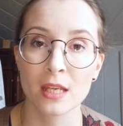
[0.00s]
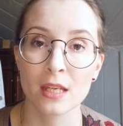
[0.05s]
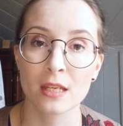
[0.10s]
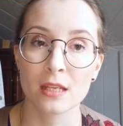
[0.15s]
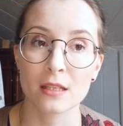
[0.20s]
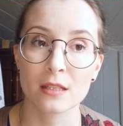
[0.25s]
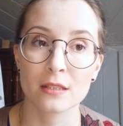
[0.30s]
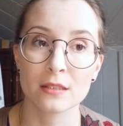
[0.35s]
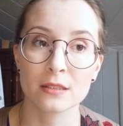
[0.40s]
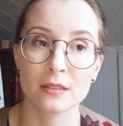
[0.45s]

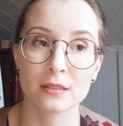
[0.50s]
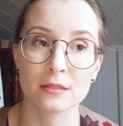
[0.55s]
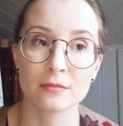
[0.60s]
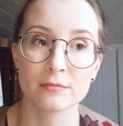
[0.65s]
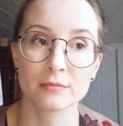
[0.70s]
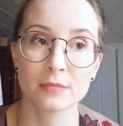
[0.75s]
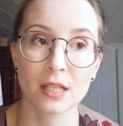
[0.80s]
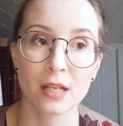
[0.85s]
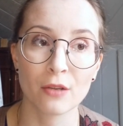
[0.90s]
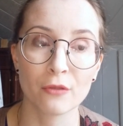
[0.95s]
äh,
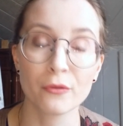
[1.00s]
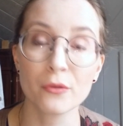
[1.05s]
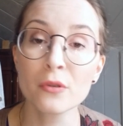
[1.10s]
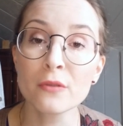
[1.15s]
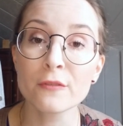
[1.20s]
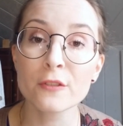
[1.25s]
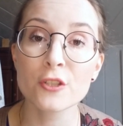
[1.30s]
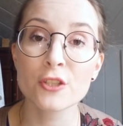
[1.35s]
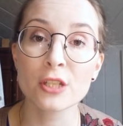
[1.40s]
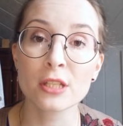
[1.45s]
auf
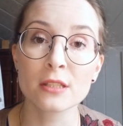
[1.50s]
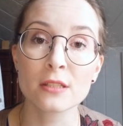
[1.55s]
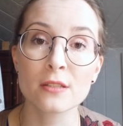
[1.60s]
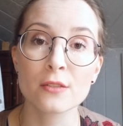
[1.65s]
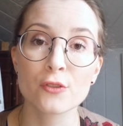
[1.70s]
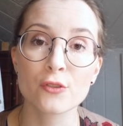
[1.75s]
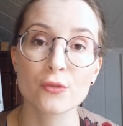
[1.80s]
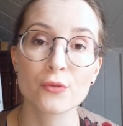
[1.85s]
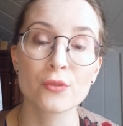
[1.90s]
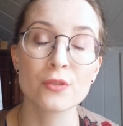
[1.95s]
Unverständnis
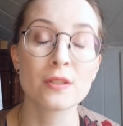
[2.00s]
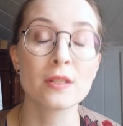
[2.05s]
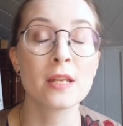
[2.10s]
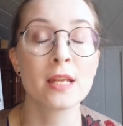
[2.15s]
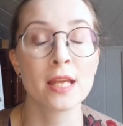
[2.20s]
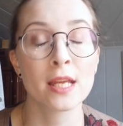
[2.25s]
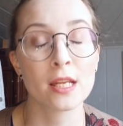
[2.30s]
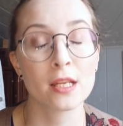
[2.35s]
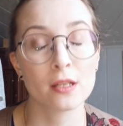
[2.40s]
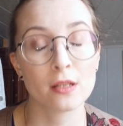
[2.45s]
stoßen,
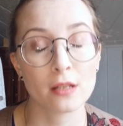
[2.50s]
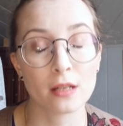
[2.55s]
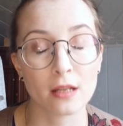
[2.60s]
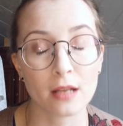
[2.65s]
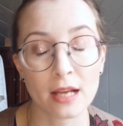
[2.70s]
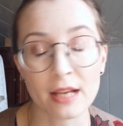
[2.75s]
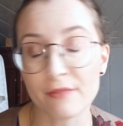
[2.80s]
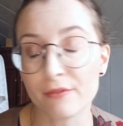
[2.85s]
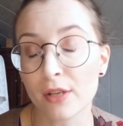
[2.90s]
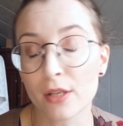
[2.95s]

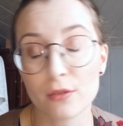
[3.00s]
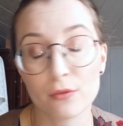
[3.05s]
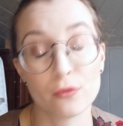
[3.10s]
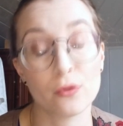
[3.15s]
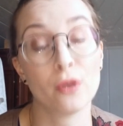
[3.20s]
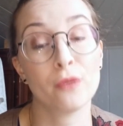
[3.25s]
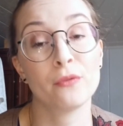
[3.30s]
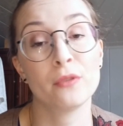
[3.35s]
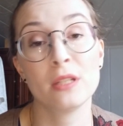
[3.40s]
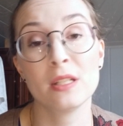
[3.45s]
einfach nur
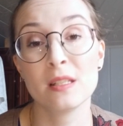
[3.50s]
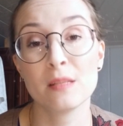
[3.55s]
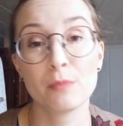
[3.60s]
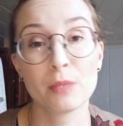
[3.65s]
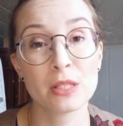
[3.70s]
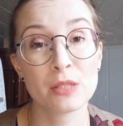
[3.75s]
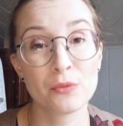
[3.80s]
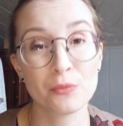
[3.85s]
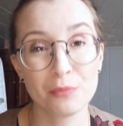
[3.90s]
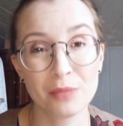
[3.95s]
noch für diese
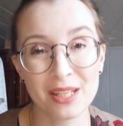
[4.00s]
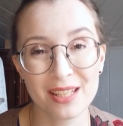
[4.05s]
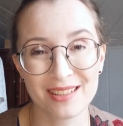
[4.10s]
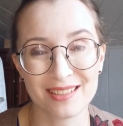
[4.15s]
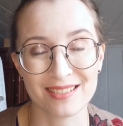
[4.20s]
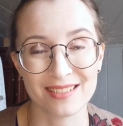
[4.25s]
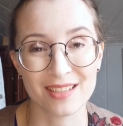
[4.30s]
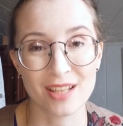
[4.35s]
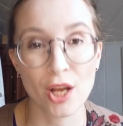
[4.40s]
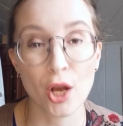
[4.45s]
Person
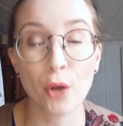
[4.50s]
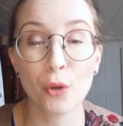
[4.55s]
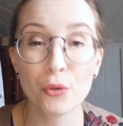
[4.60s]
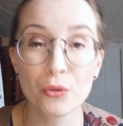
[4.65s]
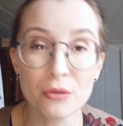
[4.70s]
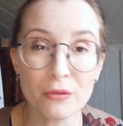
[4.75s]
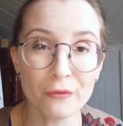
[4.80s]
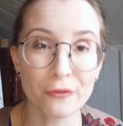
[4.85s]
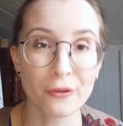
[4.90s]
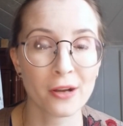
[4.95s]
beten.
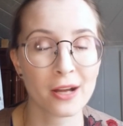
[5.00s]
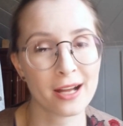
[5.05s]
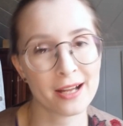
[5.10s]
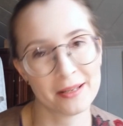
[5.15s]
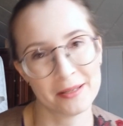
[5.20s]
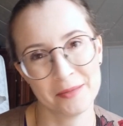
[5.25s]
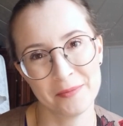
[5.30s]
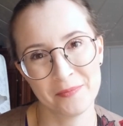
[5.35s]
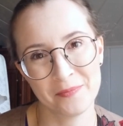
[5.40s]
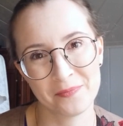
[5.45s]
Und vor
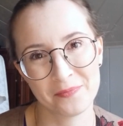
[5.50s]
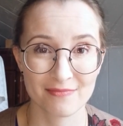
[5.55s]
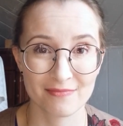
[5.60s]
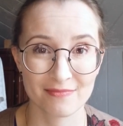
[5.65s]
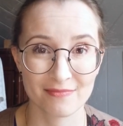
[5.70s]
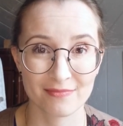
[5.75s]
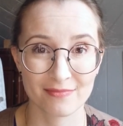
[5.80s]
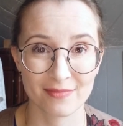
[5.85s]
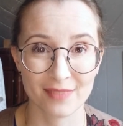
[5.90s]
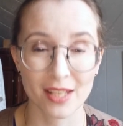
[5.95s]
allem,
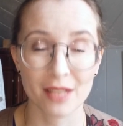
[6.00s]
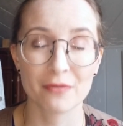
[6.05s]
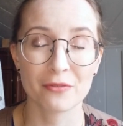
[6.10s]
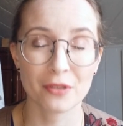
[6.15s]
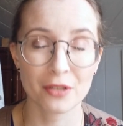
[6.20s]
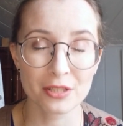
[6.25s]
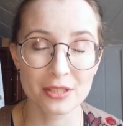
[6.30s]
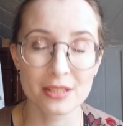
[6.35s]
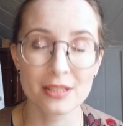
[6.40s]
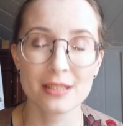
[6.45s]

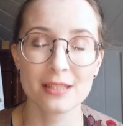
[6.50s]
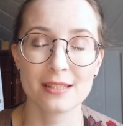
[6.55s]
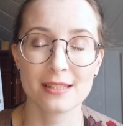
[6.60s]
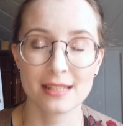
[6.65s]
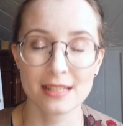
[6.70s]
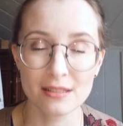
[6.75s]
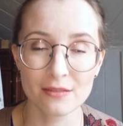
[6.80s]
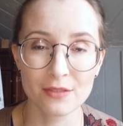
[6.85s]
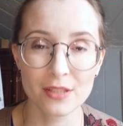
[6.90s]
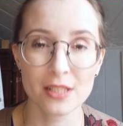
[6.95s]
Worte
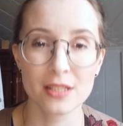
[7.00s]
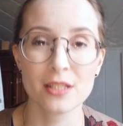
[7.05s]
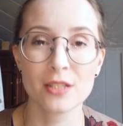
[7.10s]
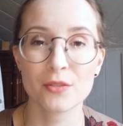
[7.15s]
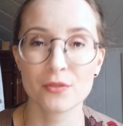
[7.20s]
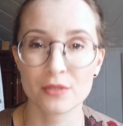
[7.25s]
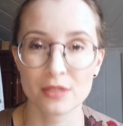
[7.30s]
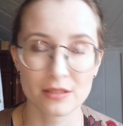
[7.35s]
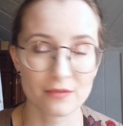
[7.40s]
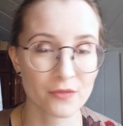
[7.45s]
sind wichtig
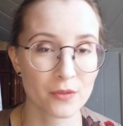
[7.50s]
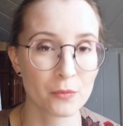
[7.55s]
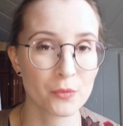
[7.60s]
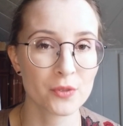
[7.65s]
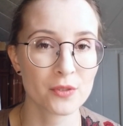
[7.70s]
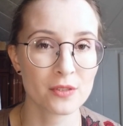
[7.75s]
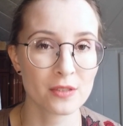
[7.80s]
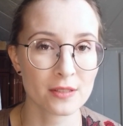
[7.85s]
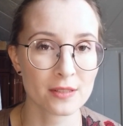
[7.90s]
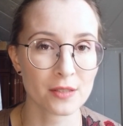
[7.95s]
und wir
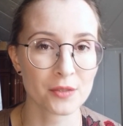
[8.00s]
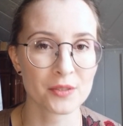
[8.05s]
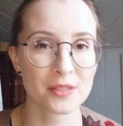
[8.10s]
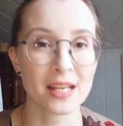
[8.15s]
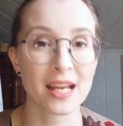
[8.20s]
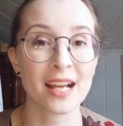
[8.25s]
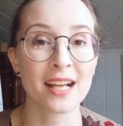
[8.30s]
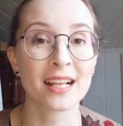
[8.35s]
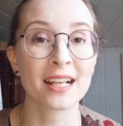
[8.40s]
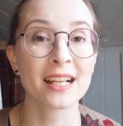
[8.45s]
müssen das auch sagen,